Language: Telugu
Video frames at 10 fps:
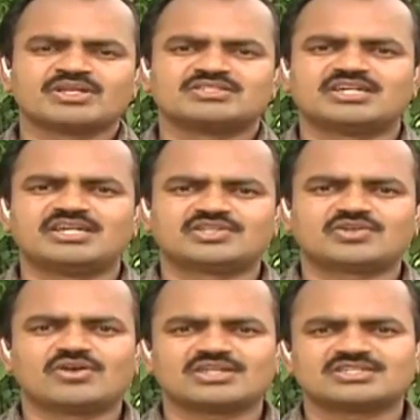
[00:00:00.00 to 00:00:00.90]
జేడిఎస్కు
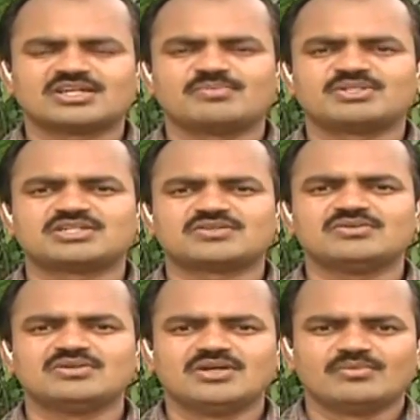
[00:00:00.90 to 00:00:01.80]
అవకాశం కల్పించారు
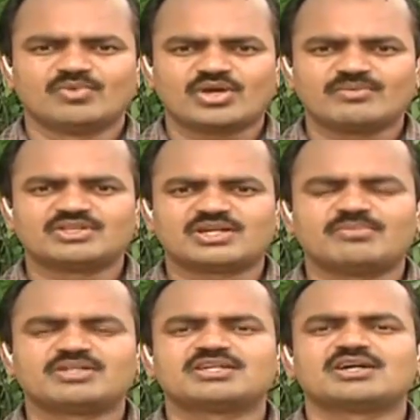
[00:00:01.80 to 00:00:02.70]
ముఖ్యమంత్రి
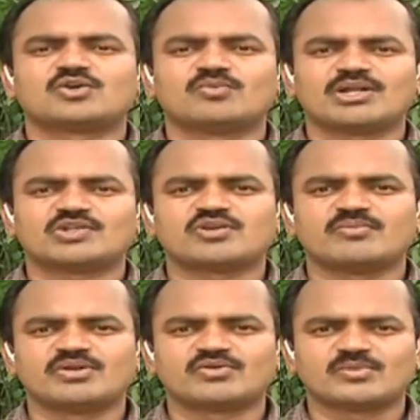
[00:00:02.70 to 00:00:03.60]
అభ్యర్థిగా
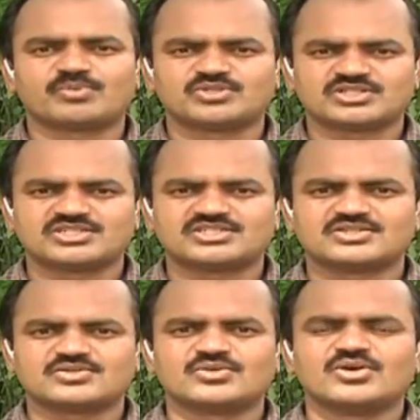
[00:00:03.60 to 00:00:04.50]
కుమారస్వామిని కూడా ప్రొజెక్ట్
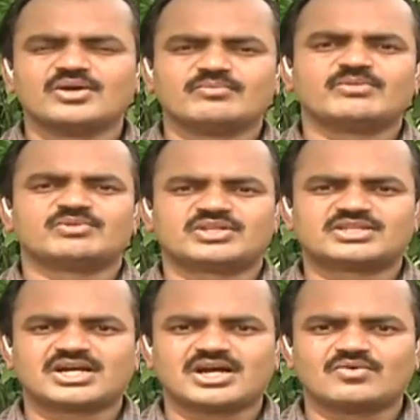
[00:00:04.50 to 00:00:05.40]
చేసేందుకు మేము
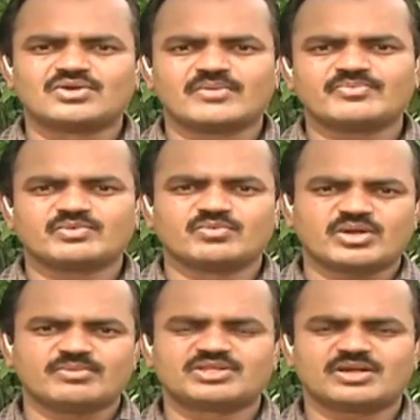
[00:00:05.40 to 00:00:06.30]
సిద్ధంగా ఉన్నాం
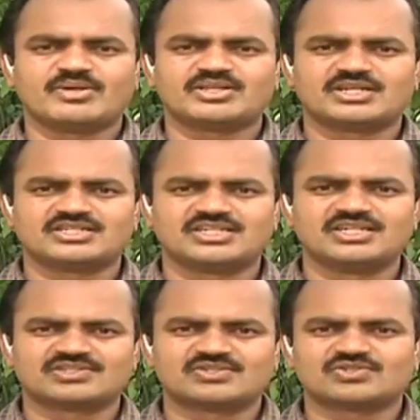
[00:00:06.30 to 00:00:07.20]
ముఖ్యమంత్రి అభ్యర్థిగా
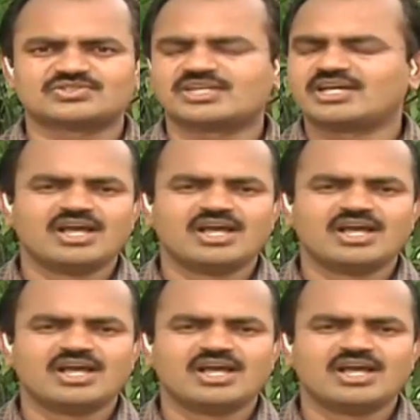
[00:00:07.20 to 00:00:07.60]
జేడీఎస్ నుంచి వస్తే